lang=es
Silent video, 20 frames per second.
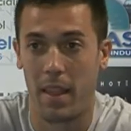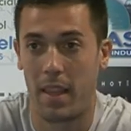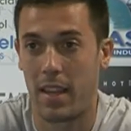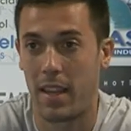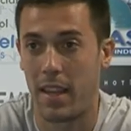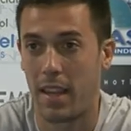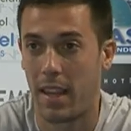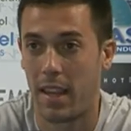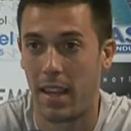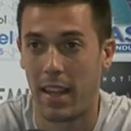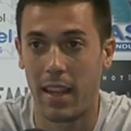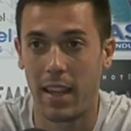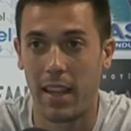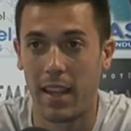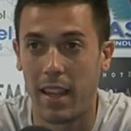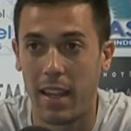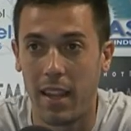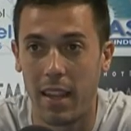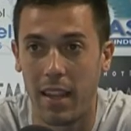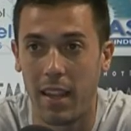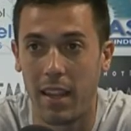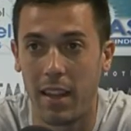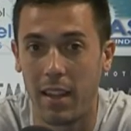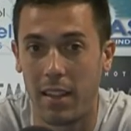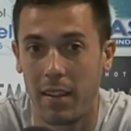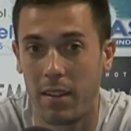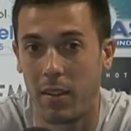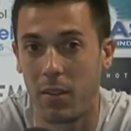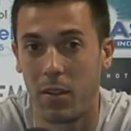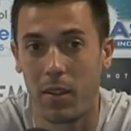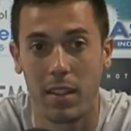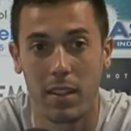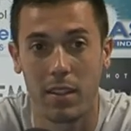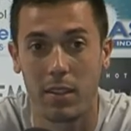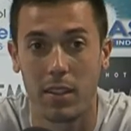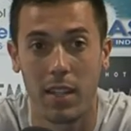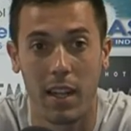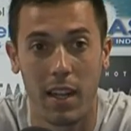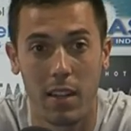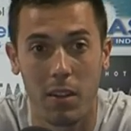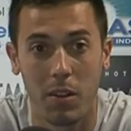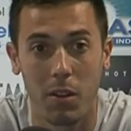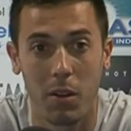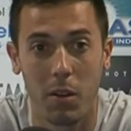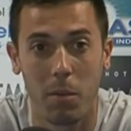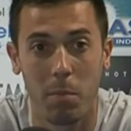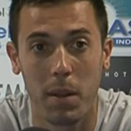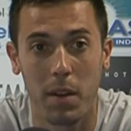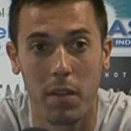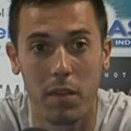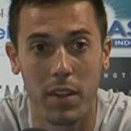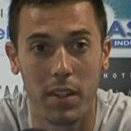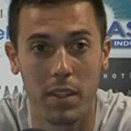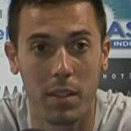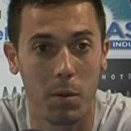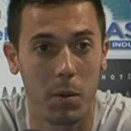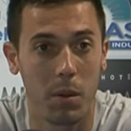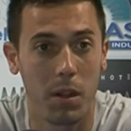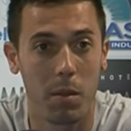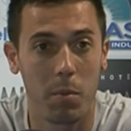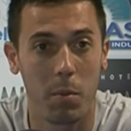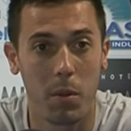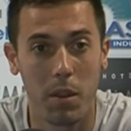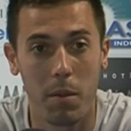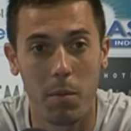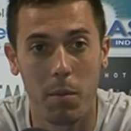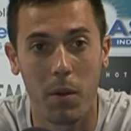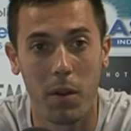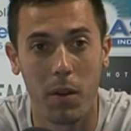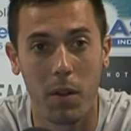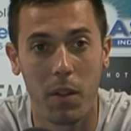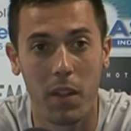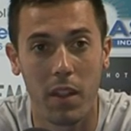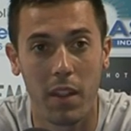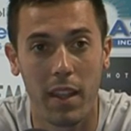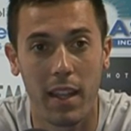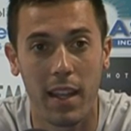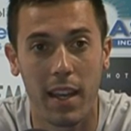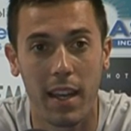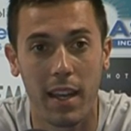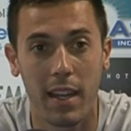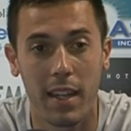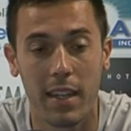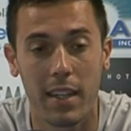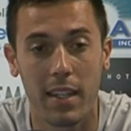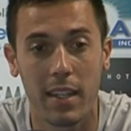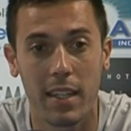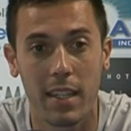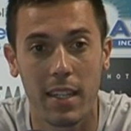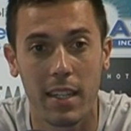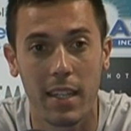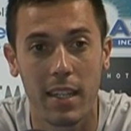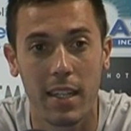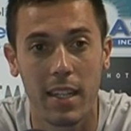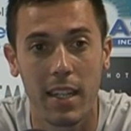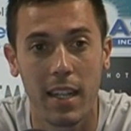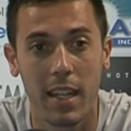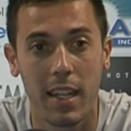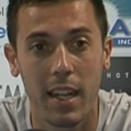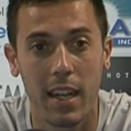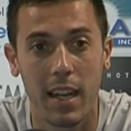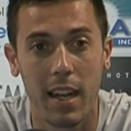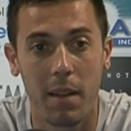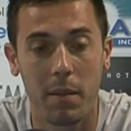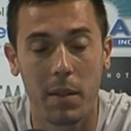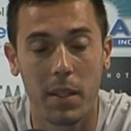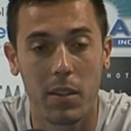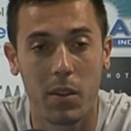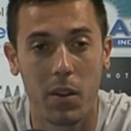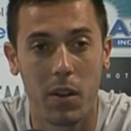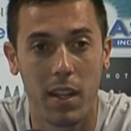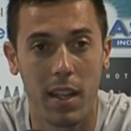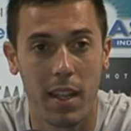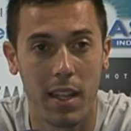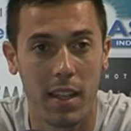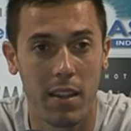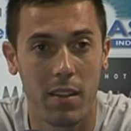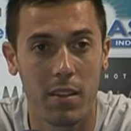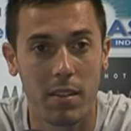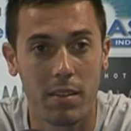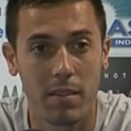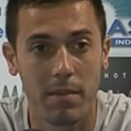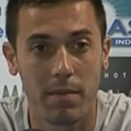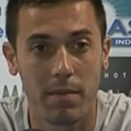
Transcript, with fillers: Y joder, salió perfecto porque le pudimos dedicar la victoria a ellos.